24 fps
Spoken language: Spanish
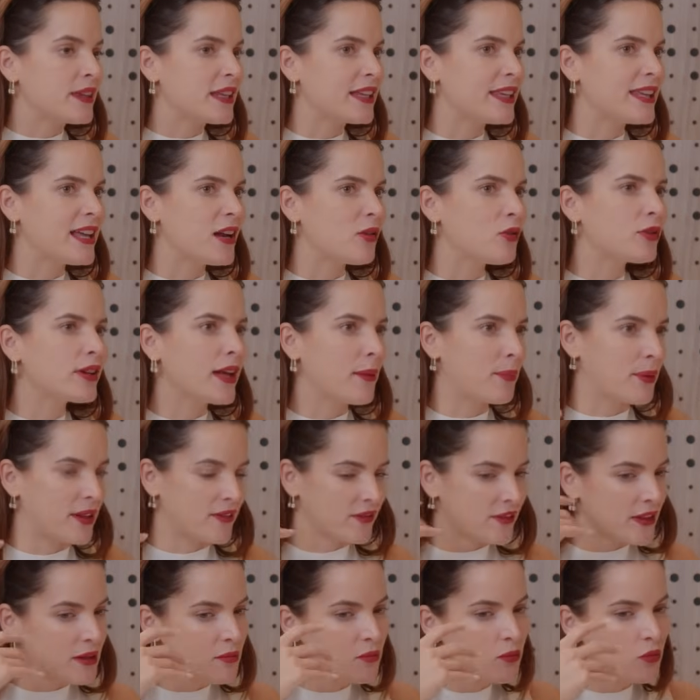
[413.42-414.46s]
Y algo que
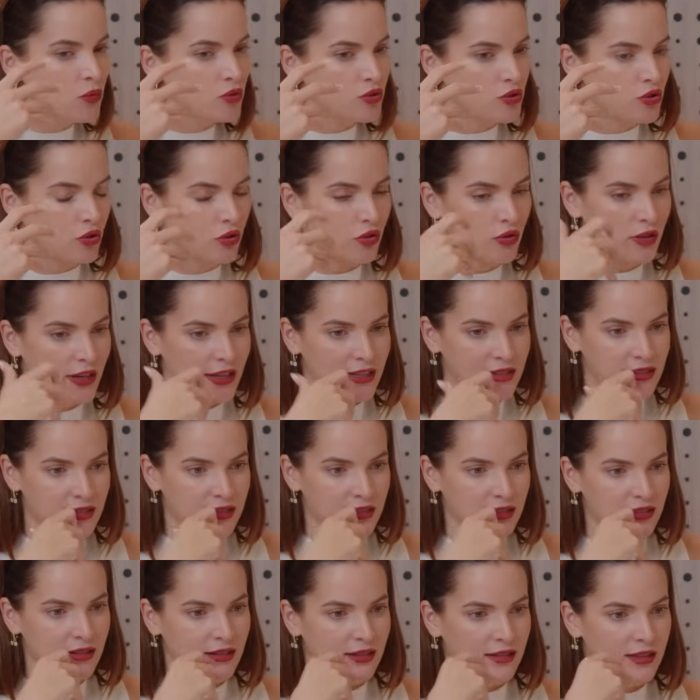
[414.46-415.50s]
aprendí mucho
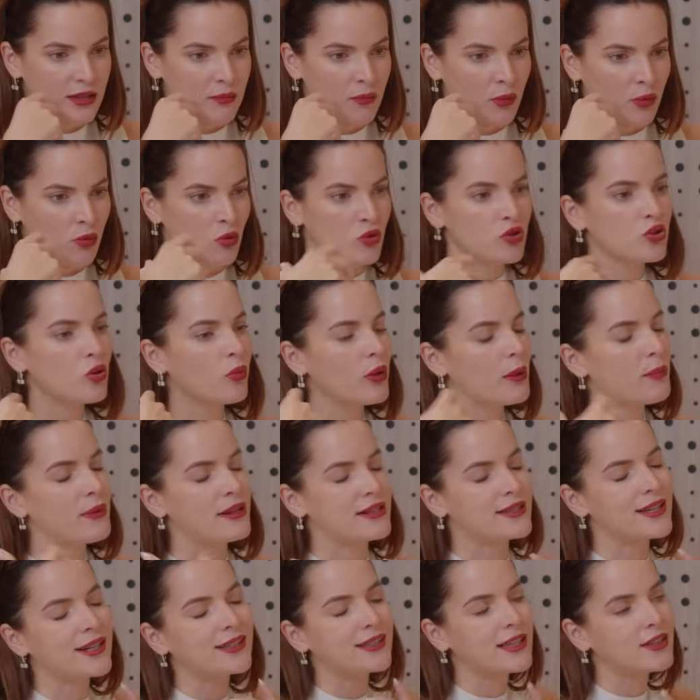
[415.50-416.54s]
es, tipo, no
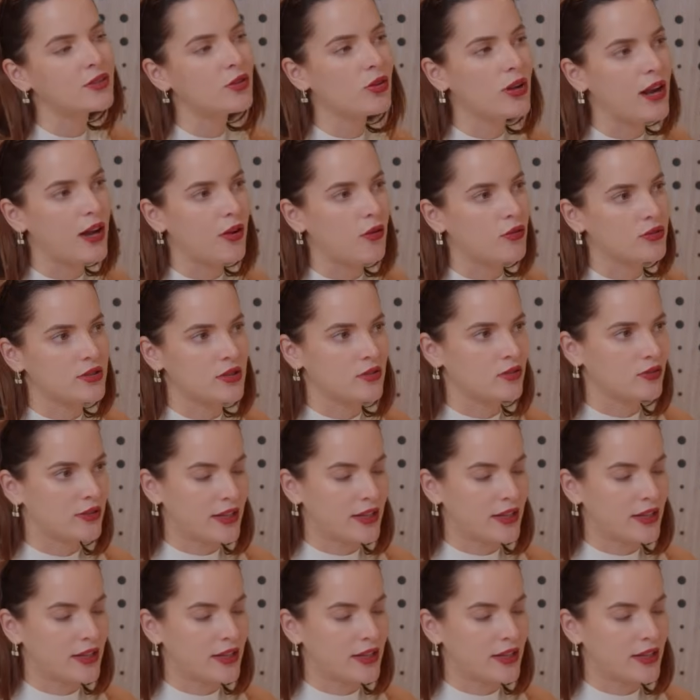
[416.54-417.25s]
sobrepensar tanto las cosas.